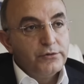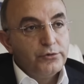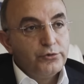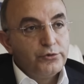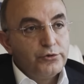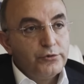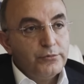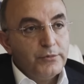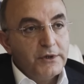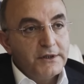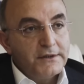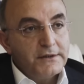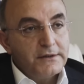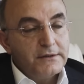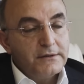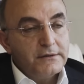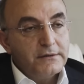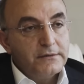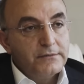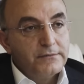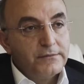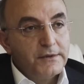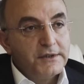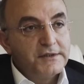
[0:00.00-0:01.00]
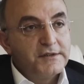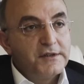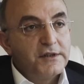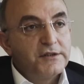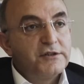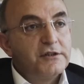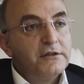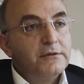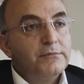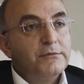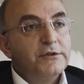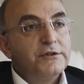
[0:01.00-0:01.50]
hükümet ve
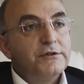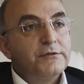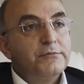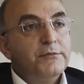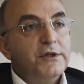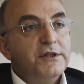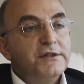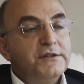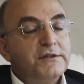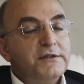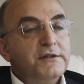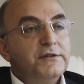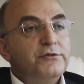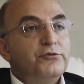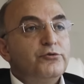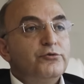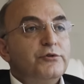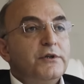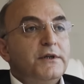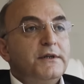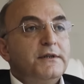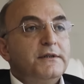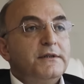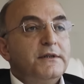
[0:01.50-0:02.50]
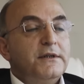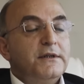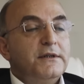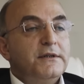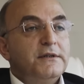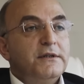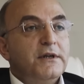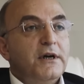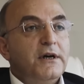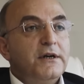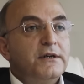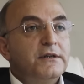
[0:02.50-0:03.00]
seçilmiş meclis üzerinden
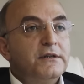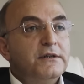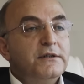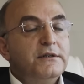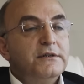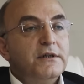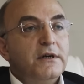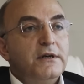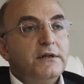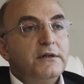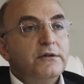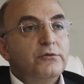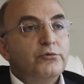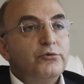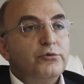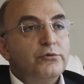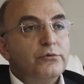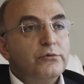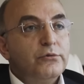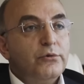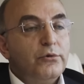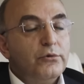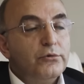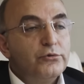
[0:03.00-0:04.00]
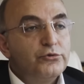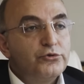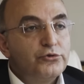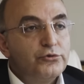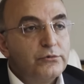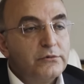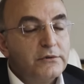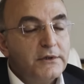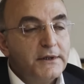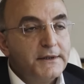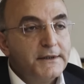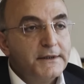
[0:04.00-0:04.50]
yargı idare kurulu
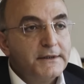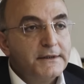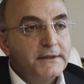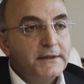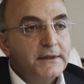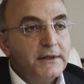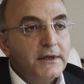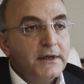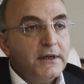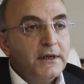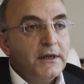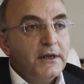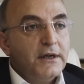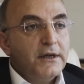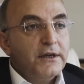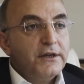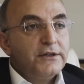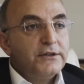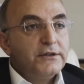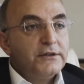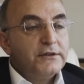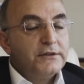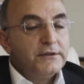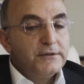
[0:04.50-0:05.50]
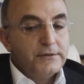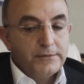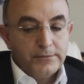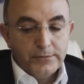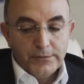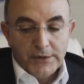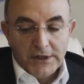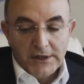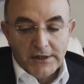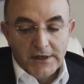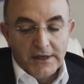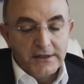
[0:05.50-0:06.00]
oluşturularak
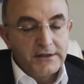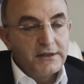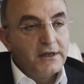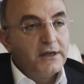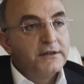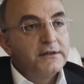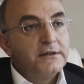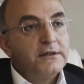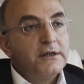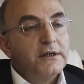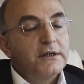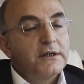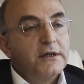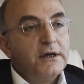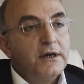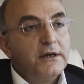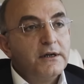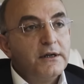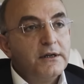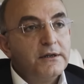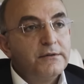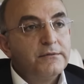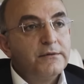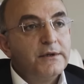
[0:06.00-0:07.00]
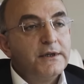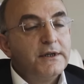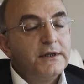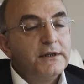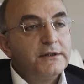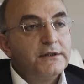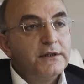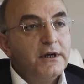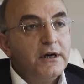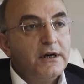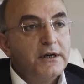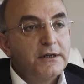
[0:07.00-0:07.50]
millet adına karar
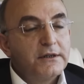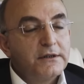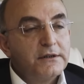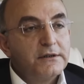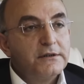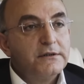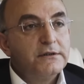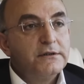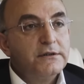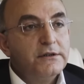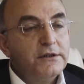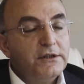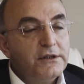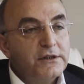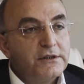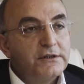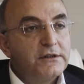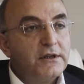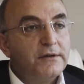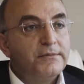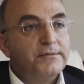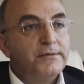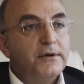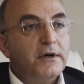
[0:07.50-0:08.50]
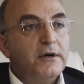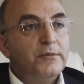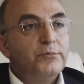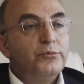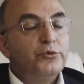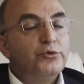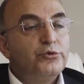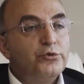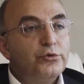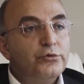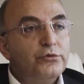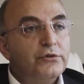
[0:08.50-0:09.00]
veren yargının ilk defa
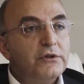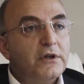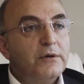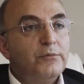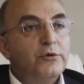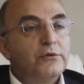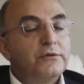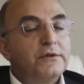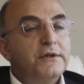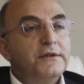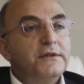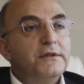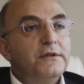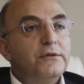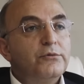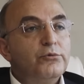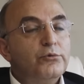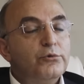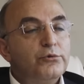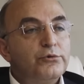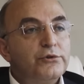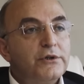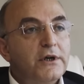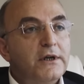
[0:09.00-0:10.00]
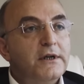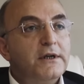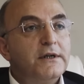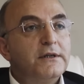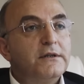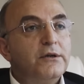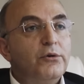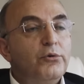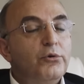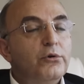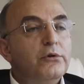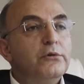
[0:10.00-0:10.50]
bütün demokratik
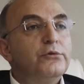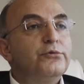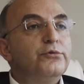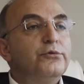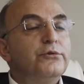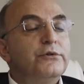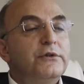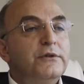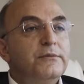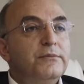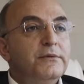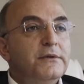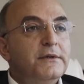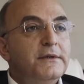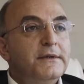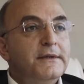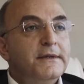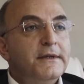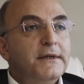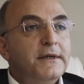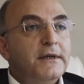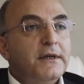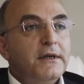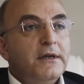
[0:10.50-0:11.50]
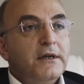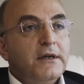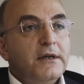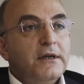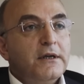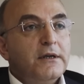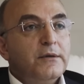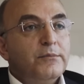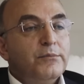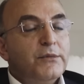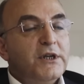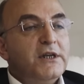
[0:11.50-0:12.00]
ülkelerde olduğu gibi
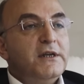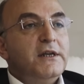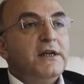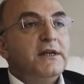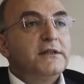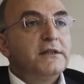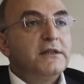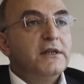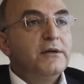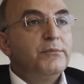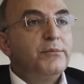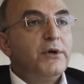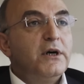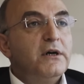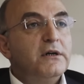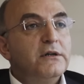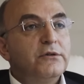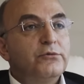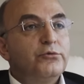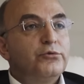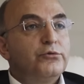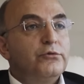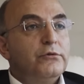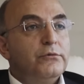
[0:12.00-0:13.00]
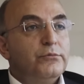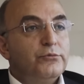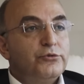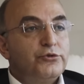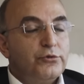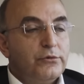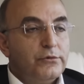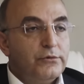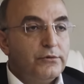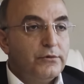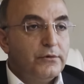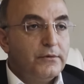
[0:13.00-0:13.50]
milletle bağı kurulmuş
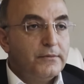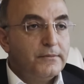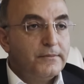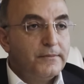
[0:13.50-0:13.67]
oluyor.